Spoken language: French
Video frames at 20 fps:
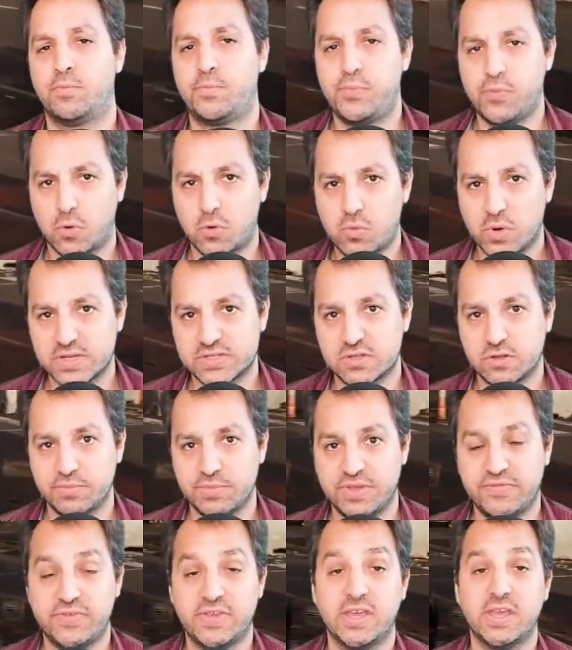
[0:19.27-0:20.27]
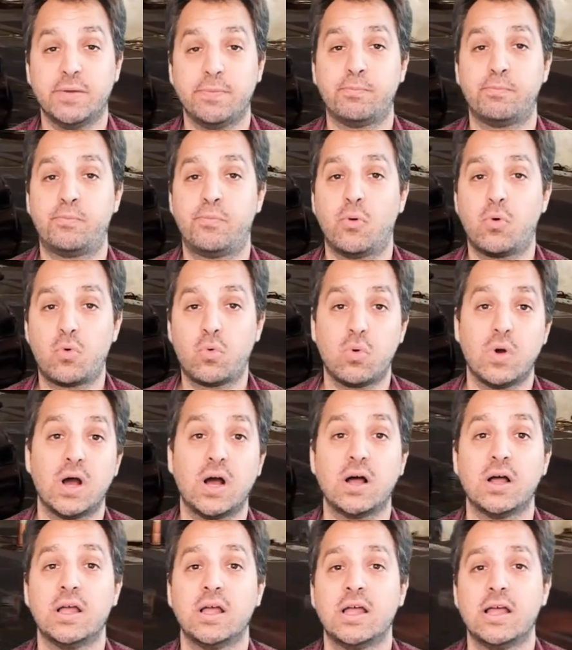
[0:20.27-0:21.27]
Pourquoi s'en méfier
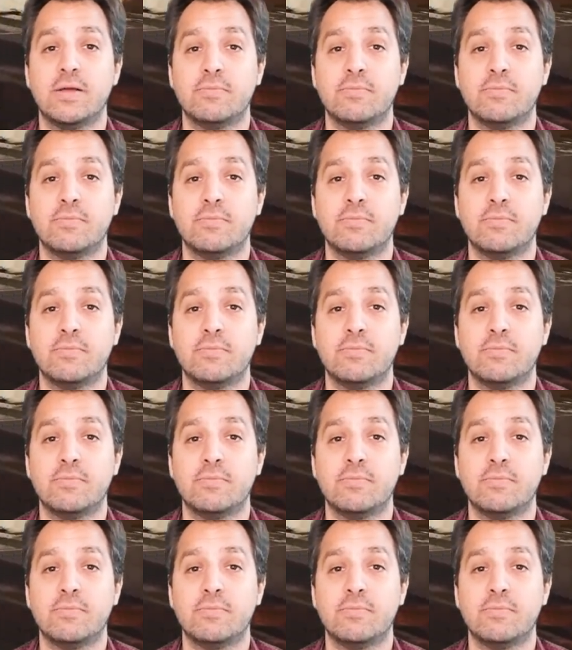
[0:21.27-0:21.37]
Pourquoi,